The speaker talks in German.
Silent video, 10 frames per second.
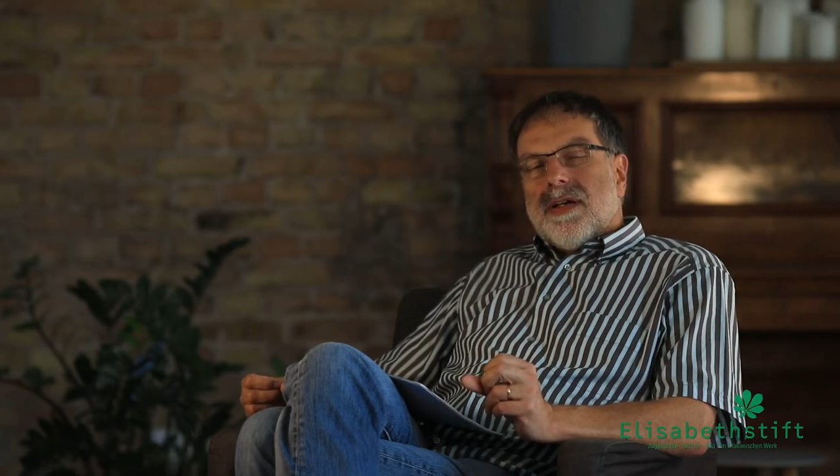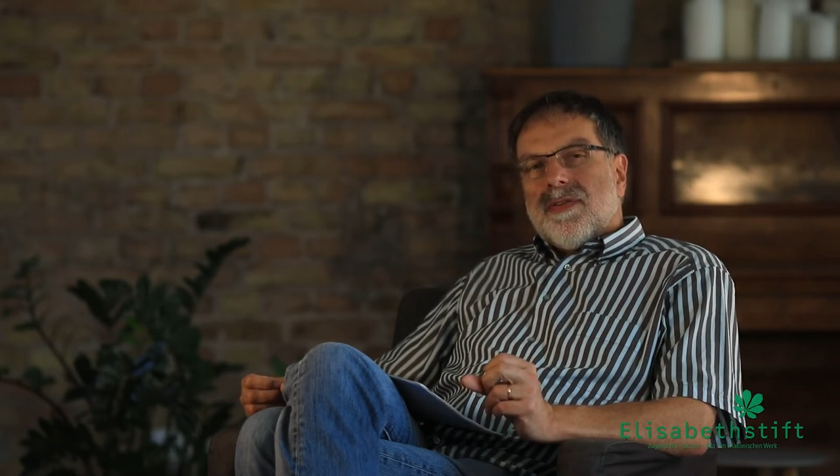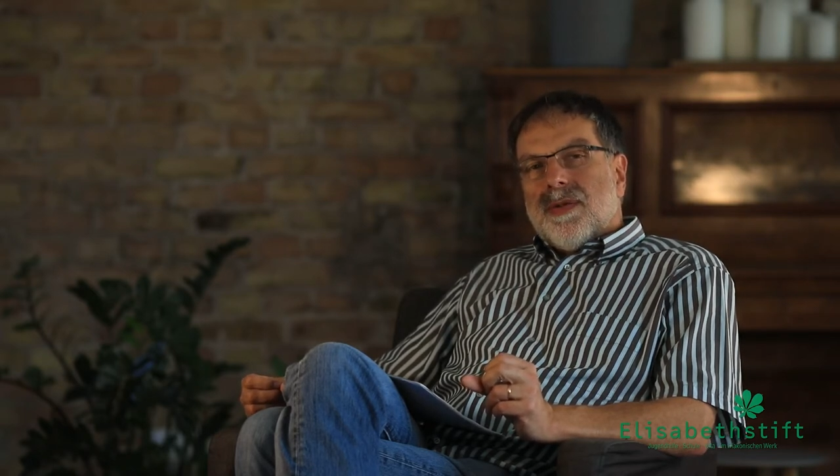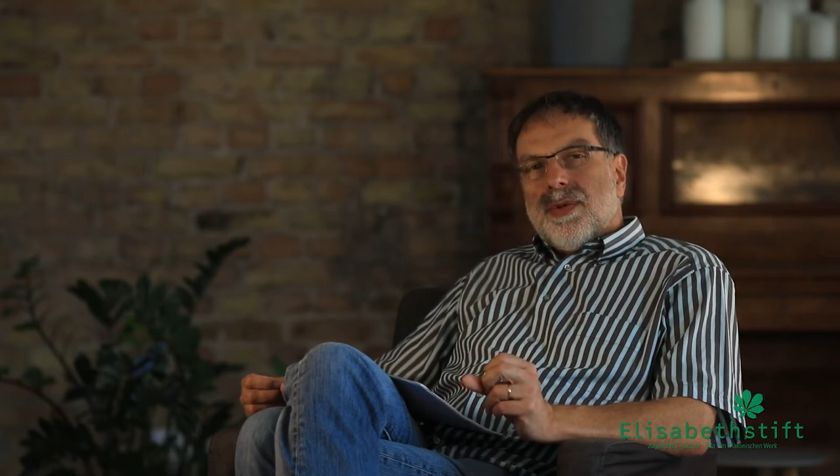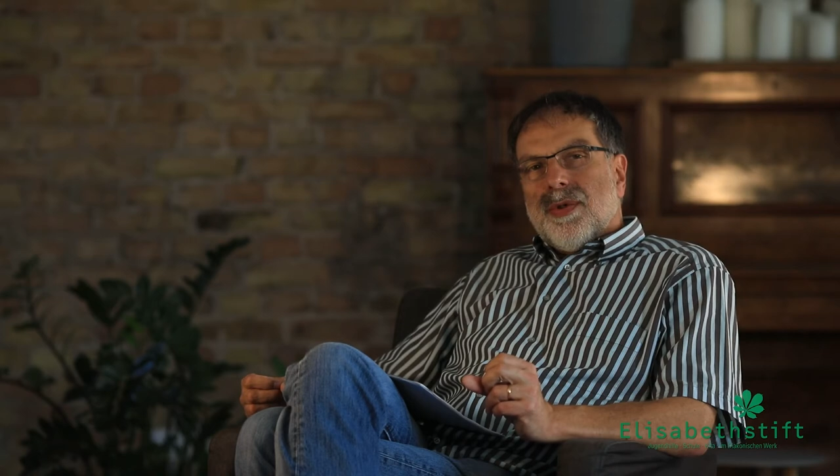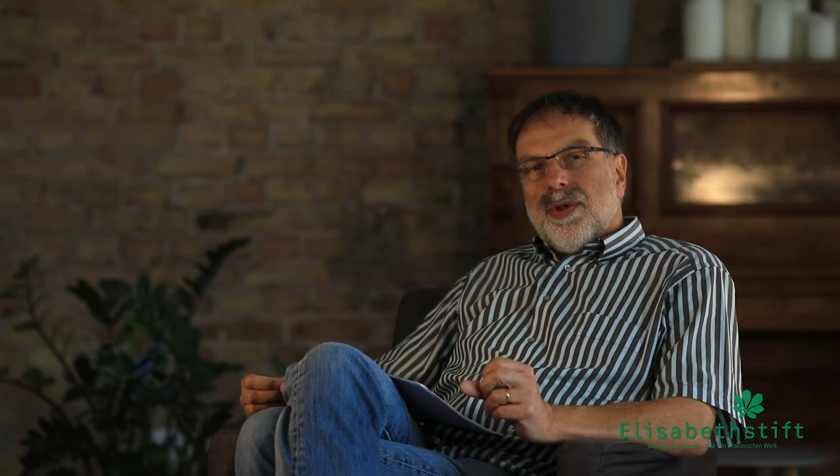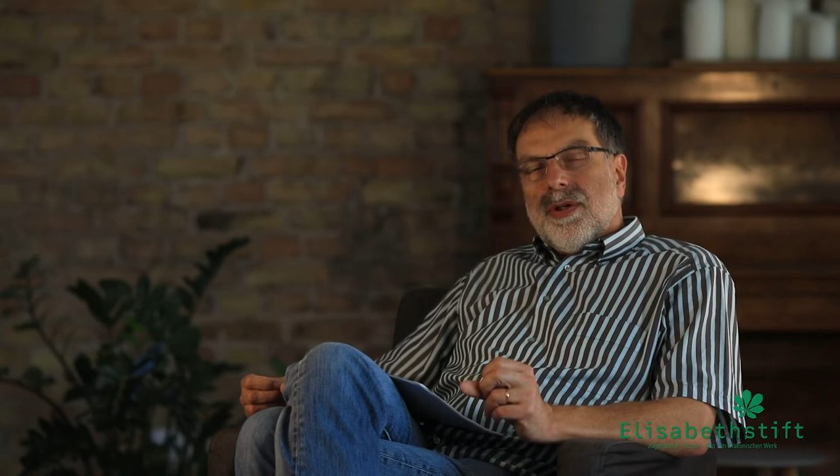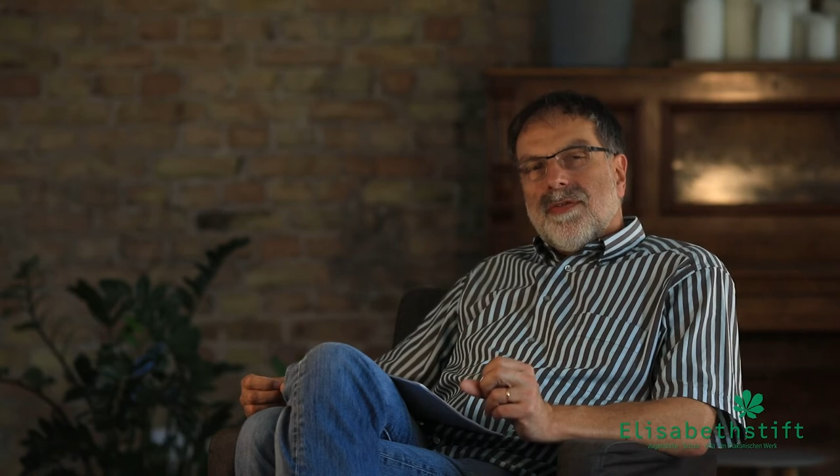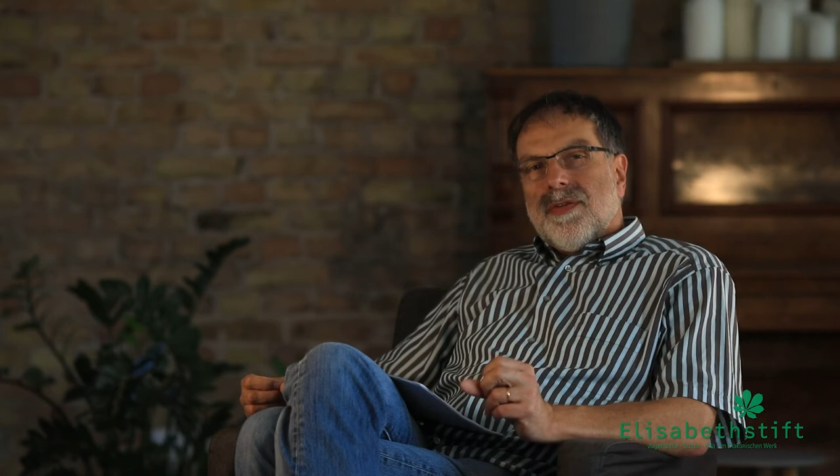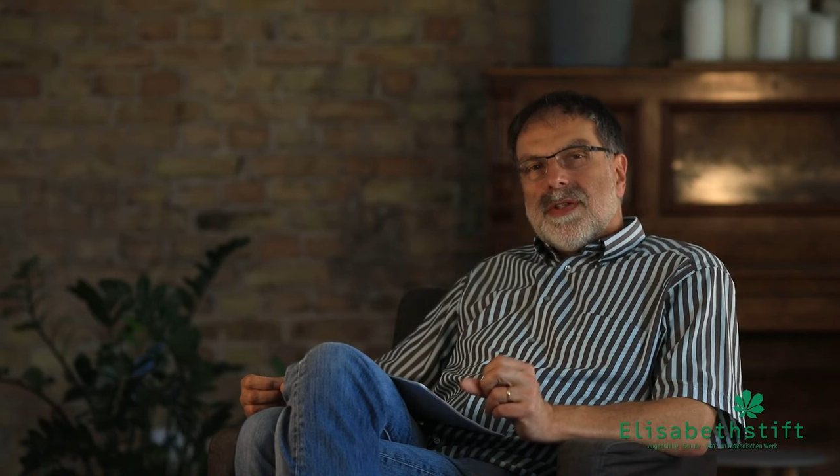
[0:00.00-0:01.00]
auf die
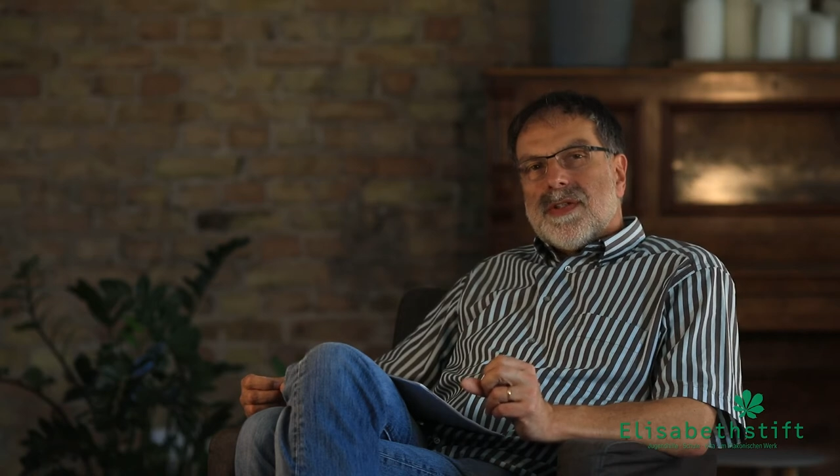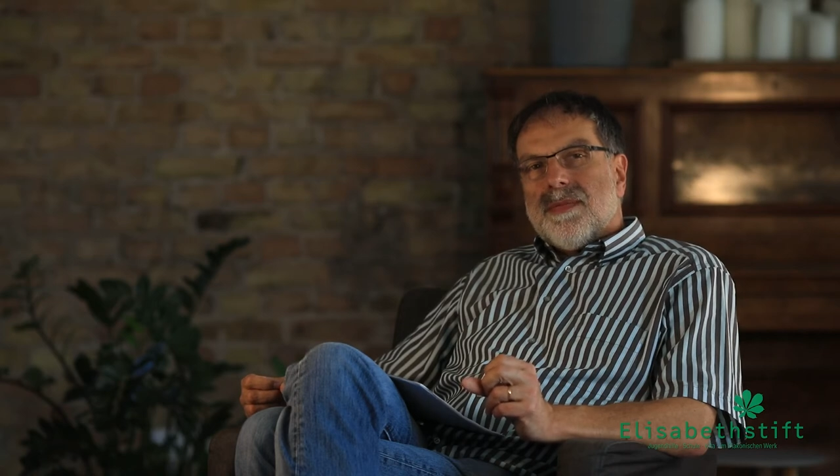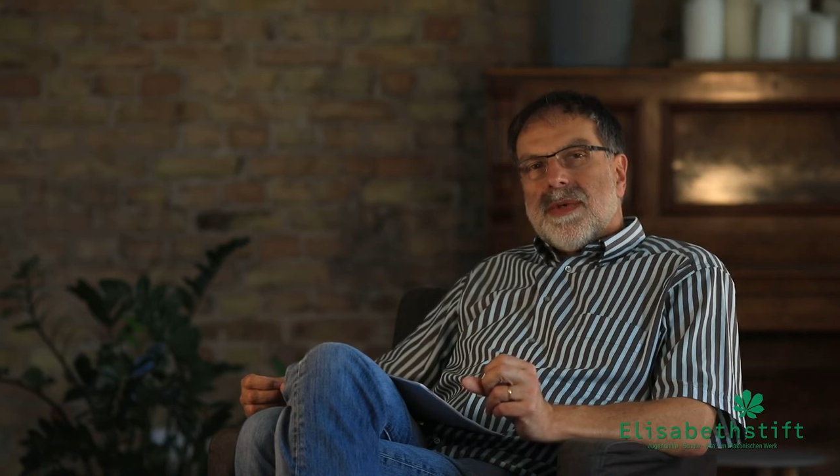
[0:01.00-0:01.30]
Bedürfnisse